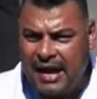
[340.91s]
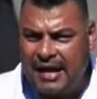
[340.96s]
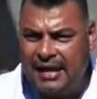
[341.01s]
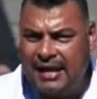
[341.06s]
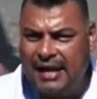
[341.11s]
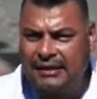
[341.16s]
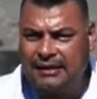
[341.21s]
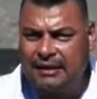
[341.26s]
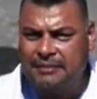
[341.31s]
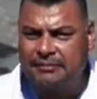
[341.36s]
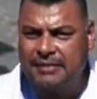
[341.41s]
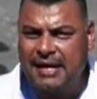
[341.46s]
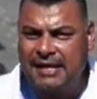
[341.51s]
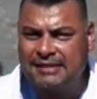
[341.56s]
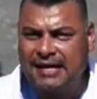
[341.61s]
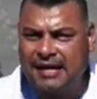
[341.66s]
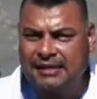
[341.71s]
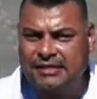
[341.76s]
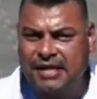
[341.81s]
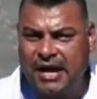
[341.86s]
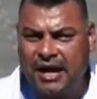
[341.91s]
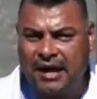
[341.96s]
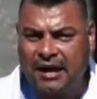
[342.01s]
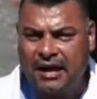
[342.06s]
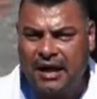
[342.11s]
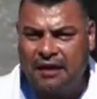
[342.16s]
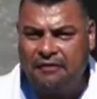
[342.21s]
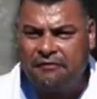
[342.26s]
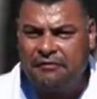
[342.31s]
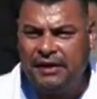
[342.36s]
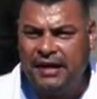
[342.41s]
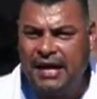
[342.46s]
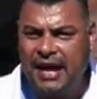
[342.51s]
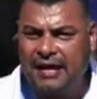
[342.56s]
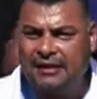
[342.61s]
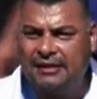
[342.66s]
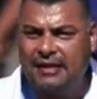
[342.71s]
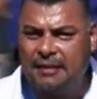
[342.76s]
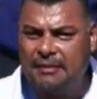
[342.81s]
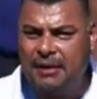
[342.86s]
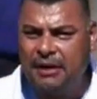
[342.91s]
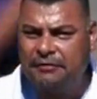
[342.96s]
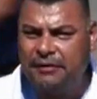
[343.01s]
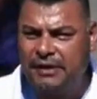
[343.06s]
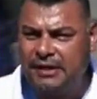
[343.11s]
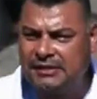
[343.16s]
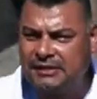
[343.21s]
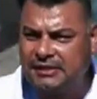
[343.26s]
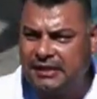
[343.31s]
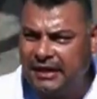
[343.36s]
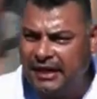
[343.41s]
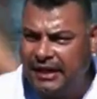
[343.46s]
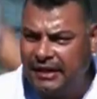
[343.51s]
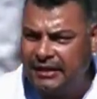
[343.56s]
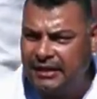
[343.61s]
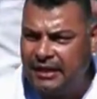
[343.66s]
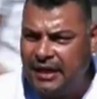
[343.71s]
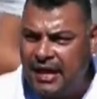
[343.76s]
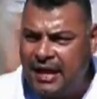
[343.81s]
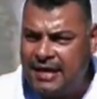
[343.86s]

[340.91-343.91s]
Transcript: التي امتزج فيها الدم الفلسطيني